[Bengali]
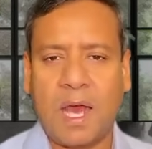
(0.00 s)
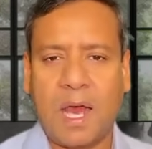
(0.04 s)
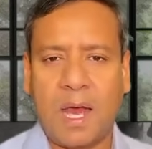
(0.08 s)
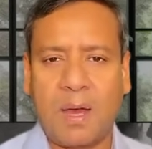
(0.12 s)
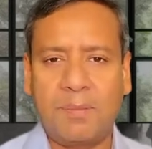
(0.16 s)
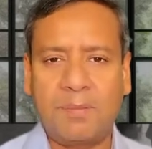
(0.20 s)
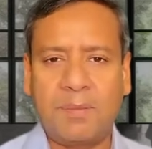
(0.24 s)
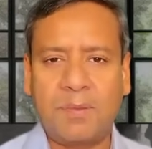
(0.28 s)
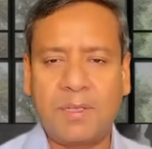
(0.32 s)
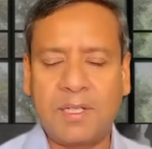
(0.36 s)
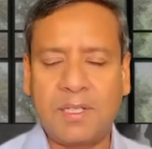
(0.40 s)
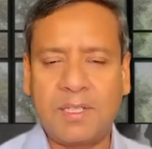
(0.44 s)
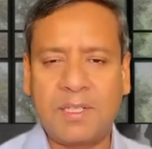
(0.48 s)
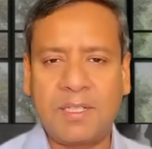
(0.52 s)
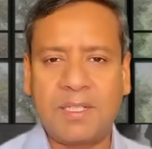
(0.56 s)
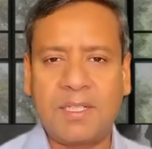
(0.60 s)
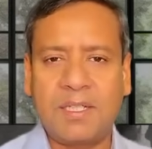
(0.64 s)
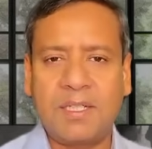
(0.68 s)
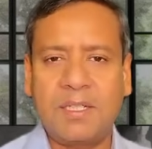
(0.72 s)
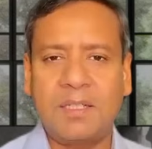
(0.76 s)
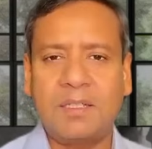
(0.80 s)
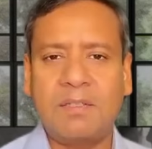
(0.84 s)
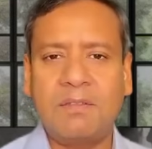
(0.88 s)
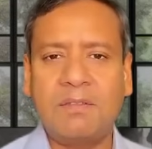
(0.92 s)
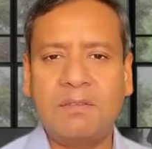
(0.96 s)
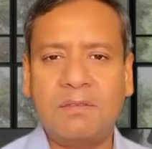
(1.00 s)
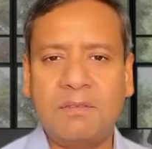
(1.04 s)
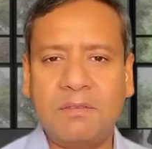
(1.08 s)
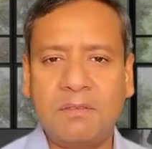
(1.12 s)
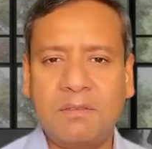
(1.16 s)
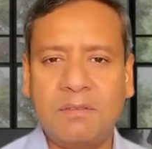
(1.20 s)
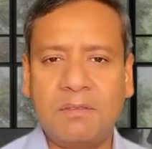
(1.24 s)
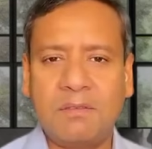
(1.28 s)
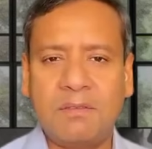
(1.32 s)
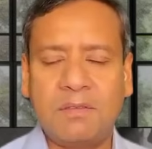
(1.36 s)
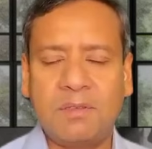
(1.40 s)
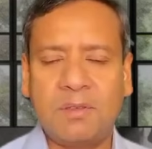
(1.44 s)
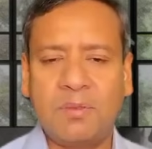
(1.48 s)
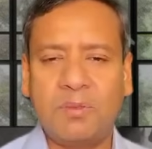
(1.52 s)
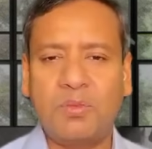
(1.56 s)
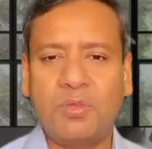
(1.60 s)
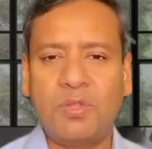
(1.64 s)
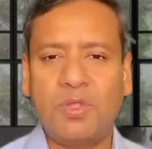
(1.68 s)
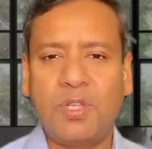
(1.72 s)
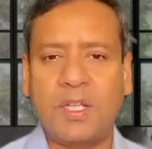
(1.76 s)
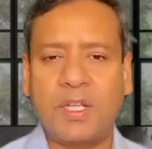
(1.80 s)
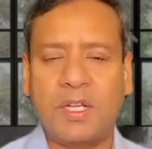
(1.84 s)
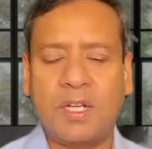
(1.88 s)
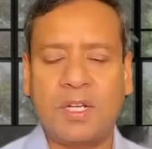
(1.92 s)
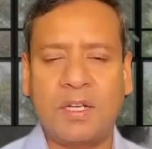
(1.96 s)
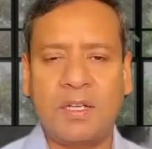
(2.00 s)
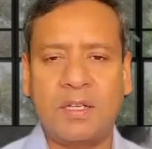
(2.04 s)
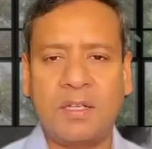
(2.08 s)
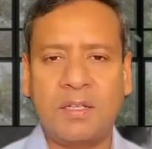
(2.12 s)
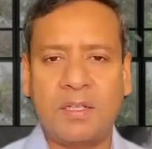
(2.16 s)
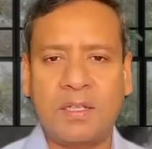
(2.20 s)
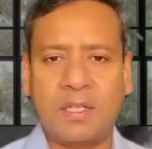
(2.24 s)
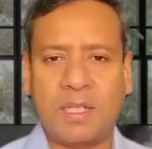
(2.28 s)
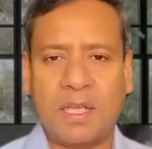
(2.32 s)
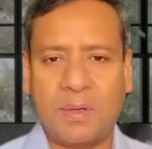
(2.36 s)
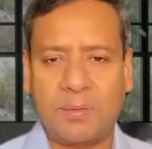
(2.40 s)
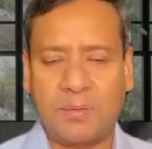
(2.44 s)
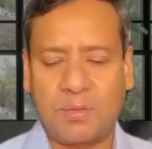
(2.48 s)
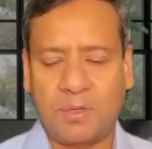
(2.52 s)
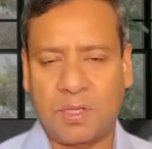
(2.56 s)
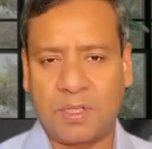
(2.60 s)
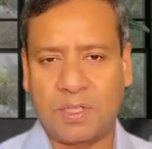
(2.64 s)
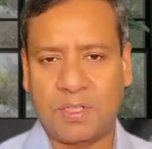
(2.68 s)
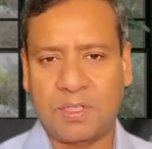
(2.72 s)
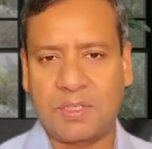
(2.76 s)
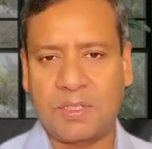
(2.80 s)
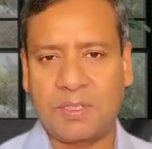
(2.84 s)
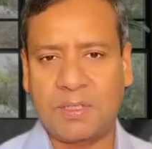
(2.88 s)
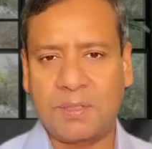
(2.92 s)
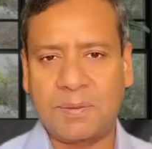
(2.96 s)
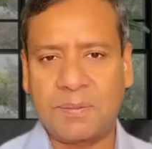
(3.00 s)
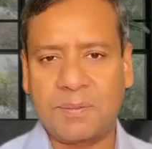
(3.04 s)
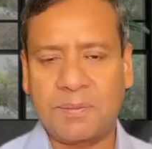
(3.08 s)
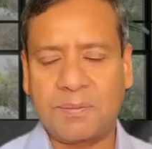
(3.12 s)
আপনার দেশের মুটেরা কেমন আছে